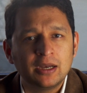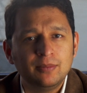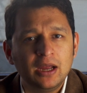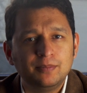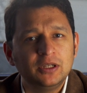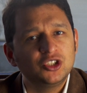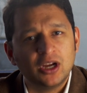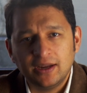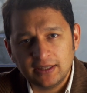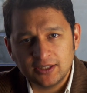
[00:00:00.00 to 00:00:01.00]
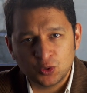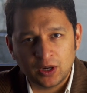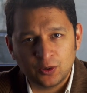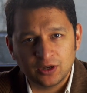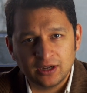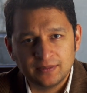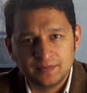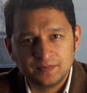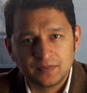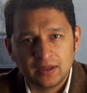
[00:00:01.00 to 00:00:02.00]
बारे में आपने शायद ही सुना होगा
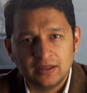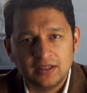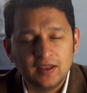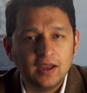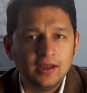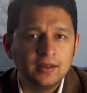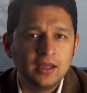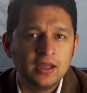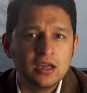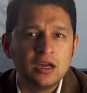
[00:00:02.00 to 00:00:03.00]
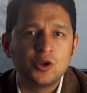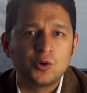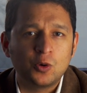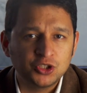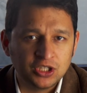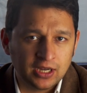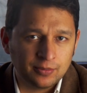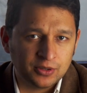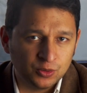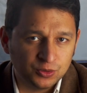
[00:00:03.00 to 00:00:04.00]
यह है रोशनी का
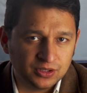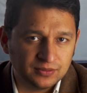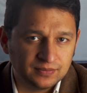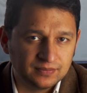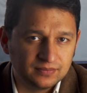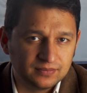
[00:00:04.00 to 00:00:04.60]
प्रदूषण